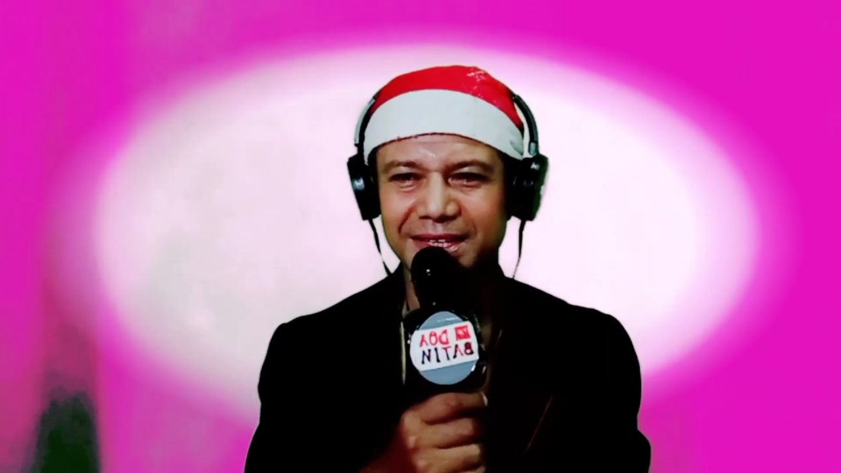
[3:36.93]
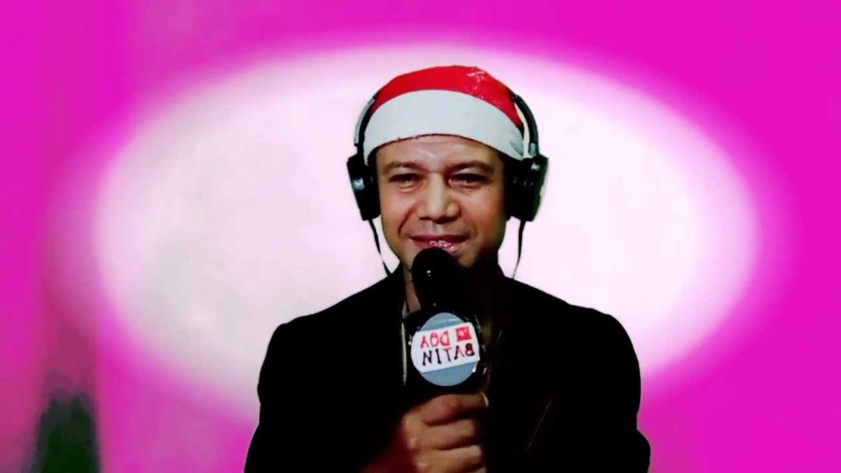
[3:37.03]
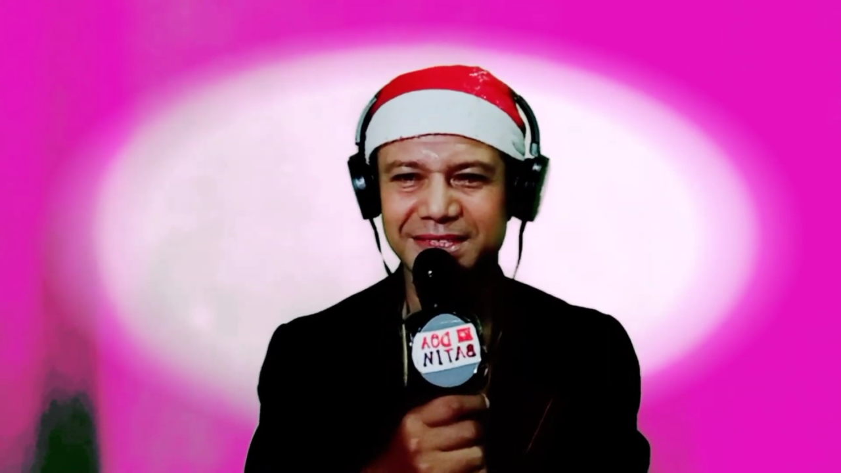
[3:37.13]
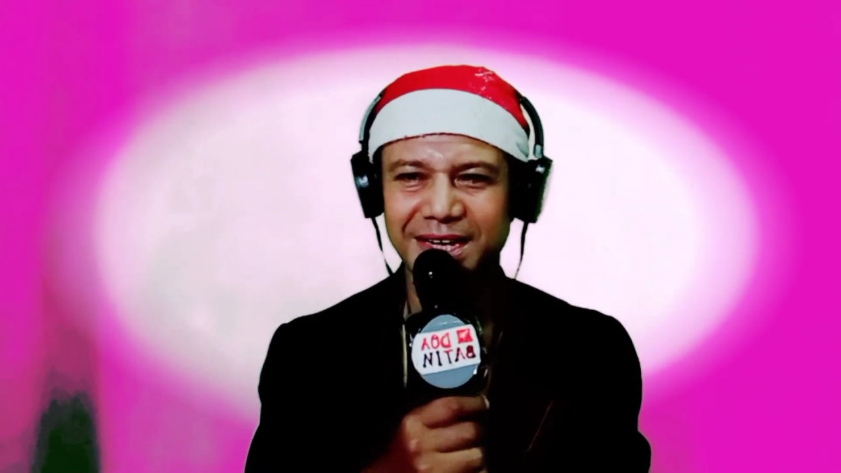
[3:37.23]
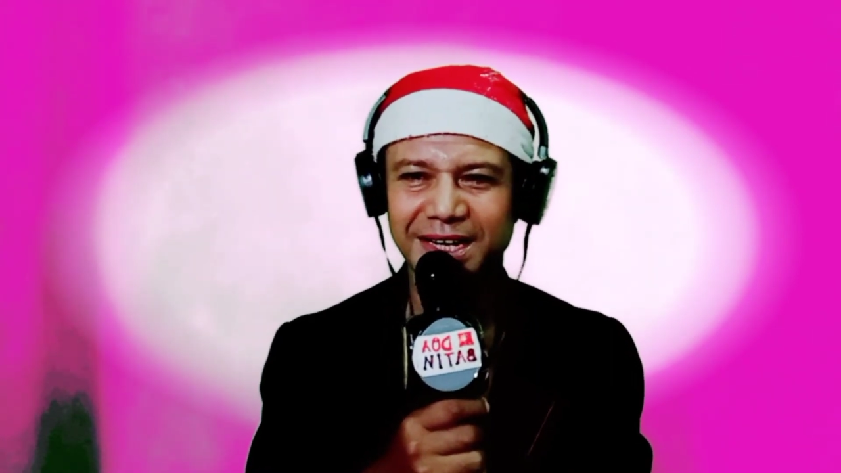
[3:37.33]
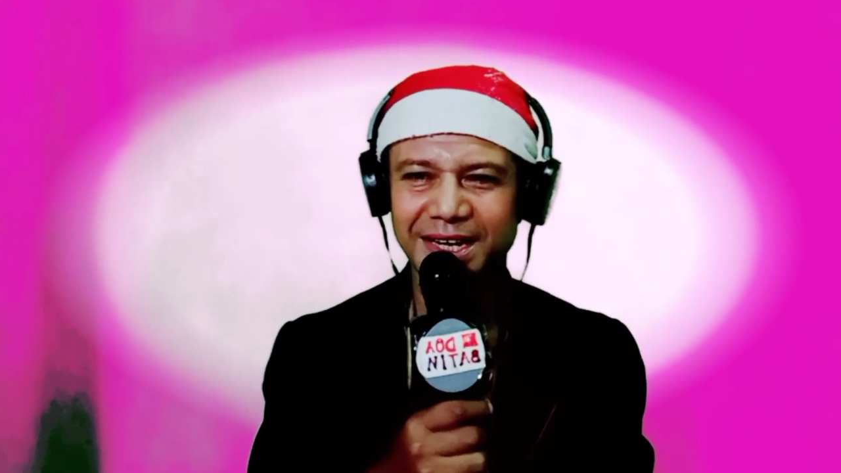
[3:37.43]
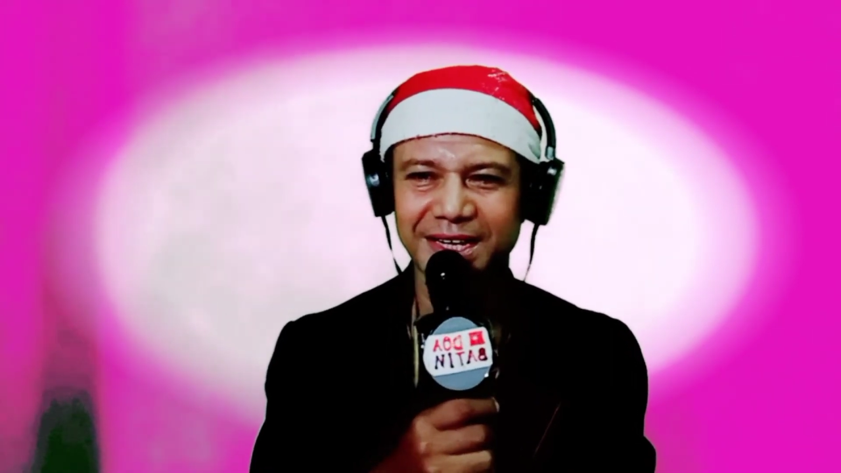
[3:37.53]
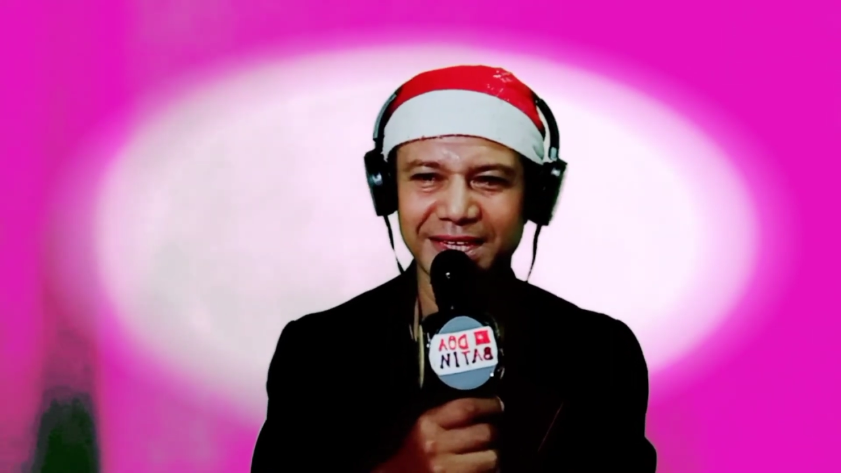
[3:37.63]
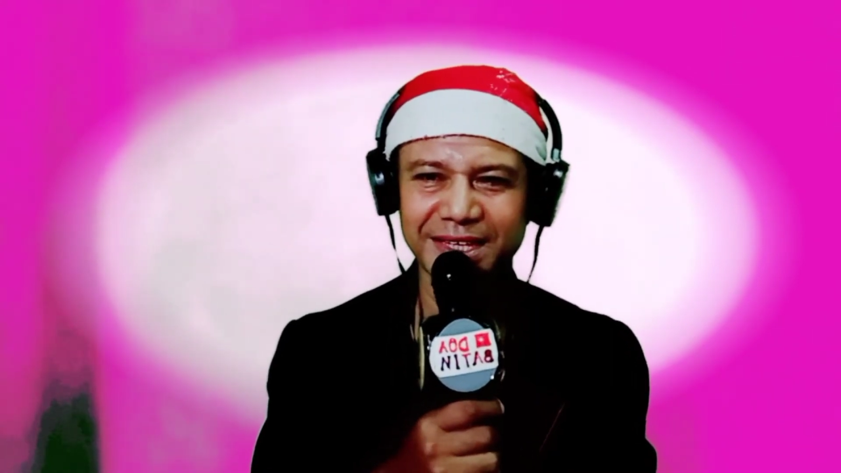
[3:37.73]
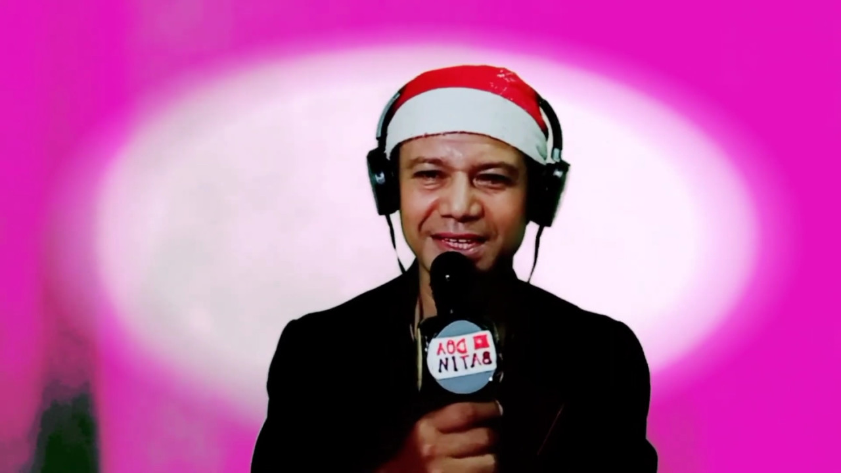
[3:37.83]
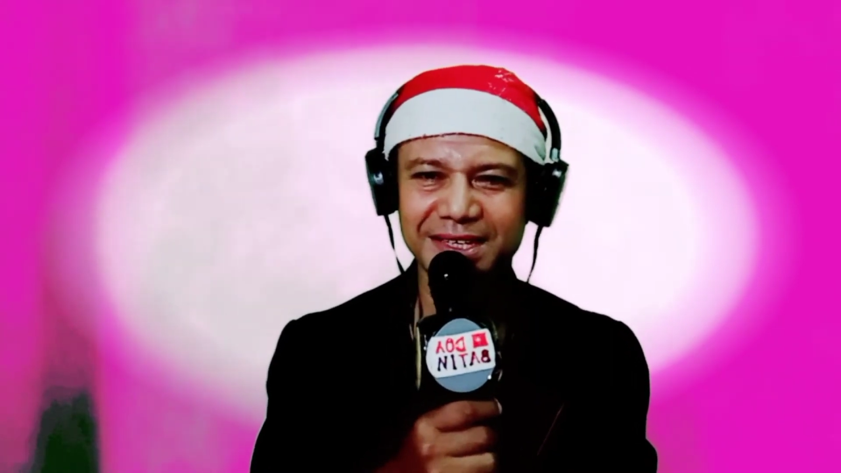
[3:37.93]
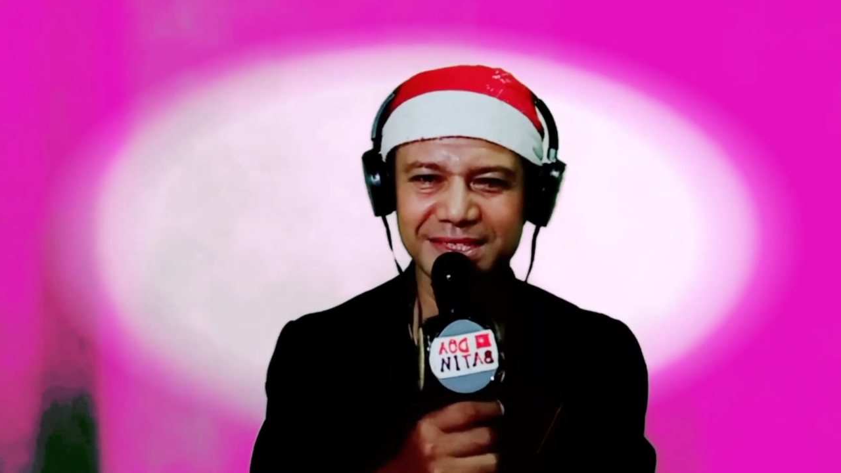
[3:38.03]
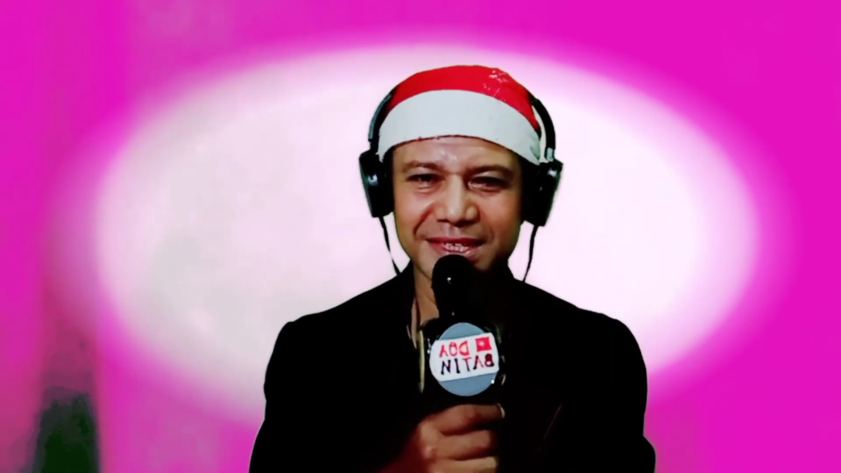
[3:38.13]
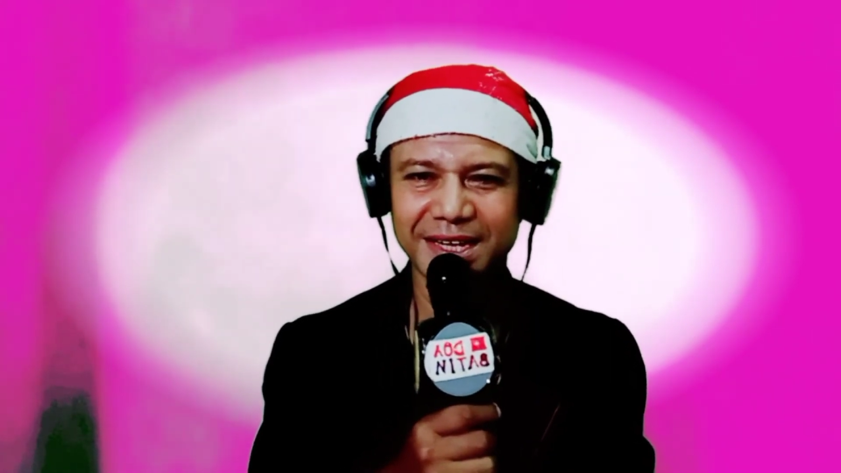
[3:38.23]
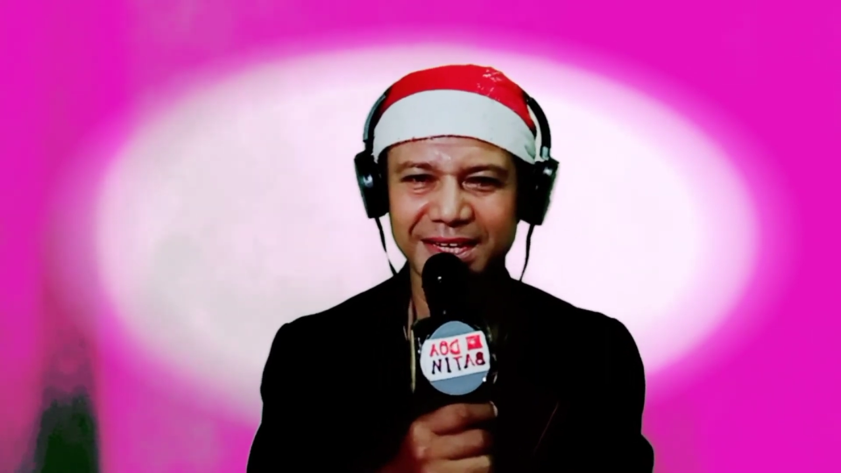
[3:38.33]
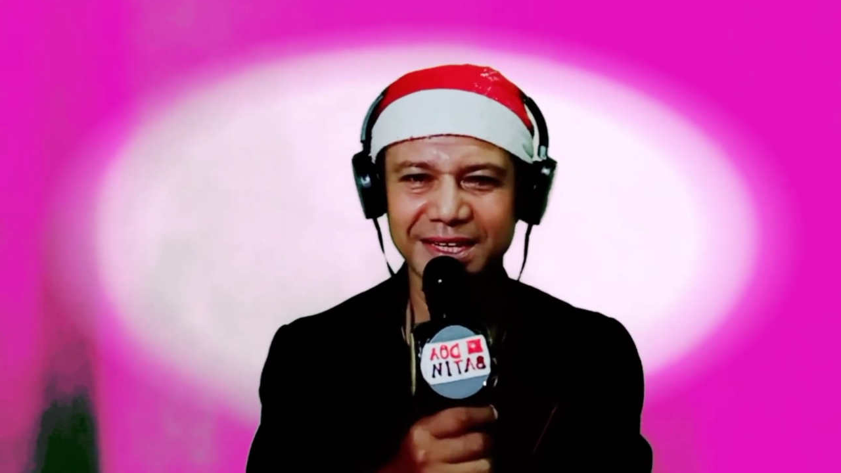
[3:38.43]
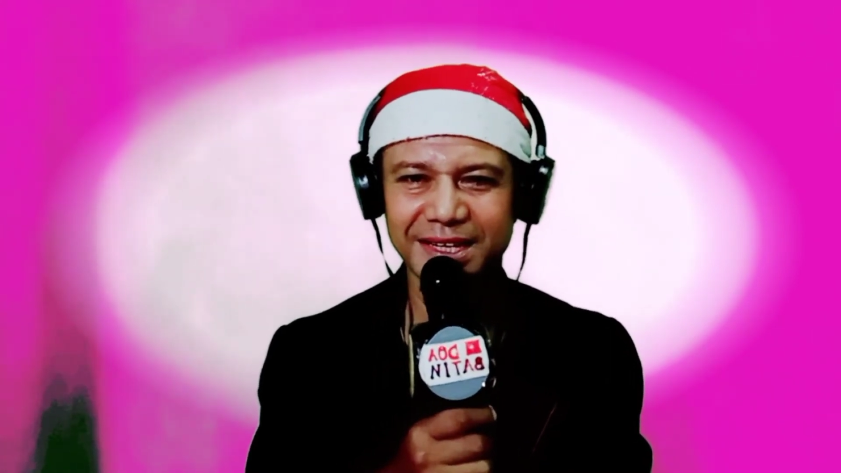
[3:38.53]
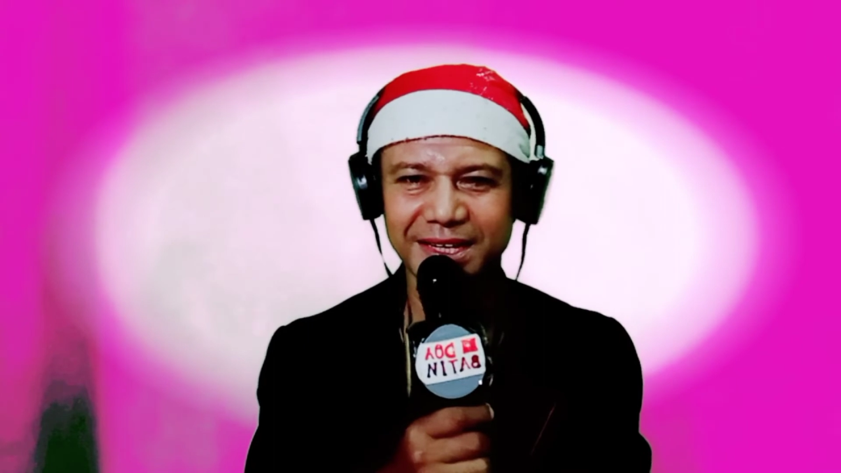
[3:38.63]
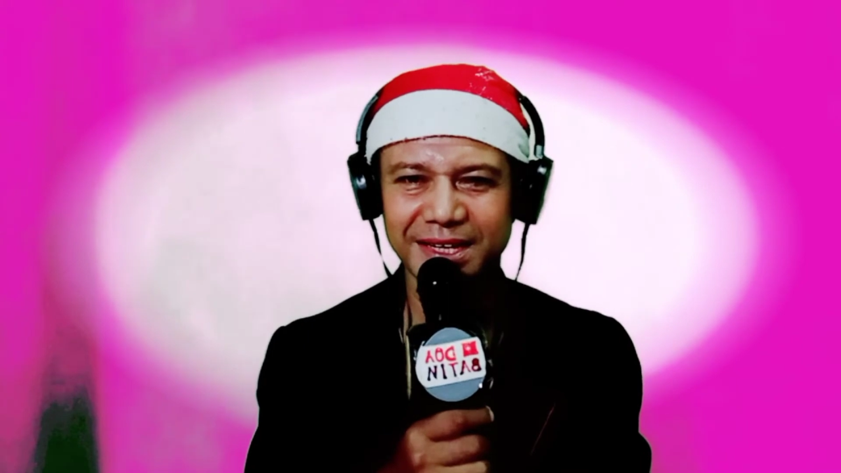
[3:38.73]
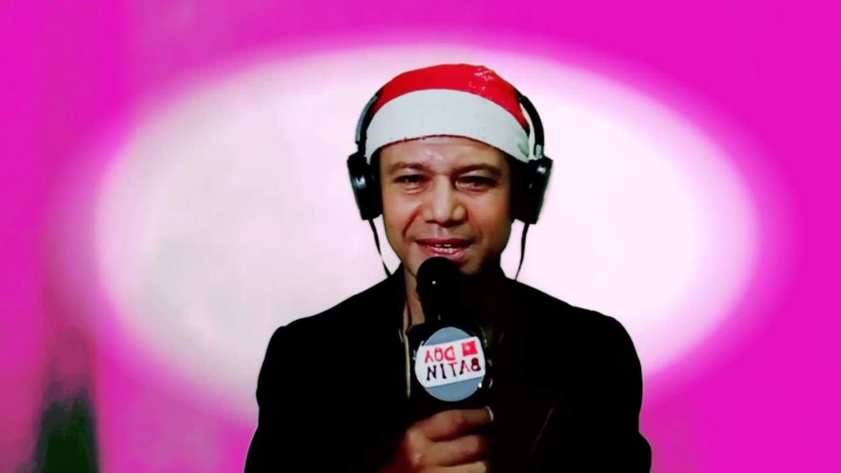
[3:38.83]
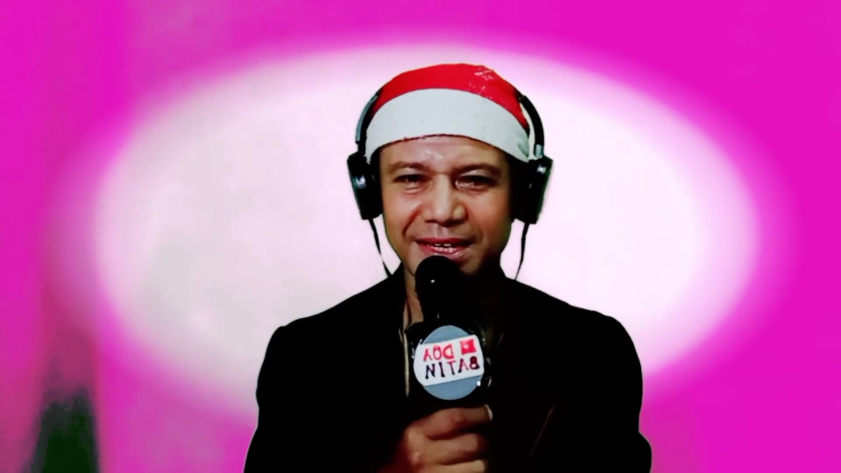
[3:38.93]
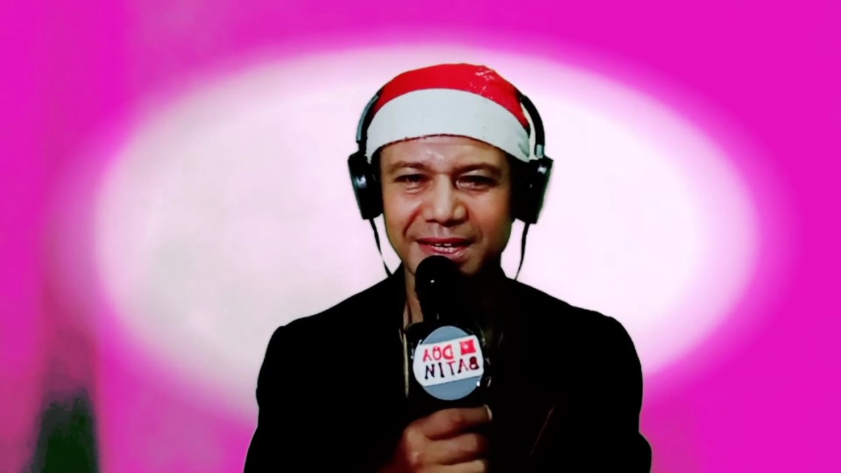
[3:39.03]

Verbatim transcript: Saya ingin sharing.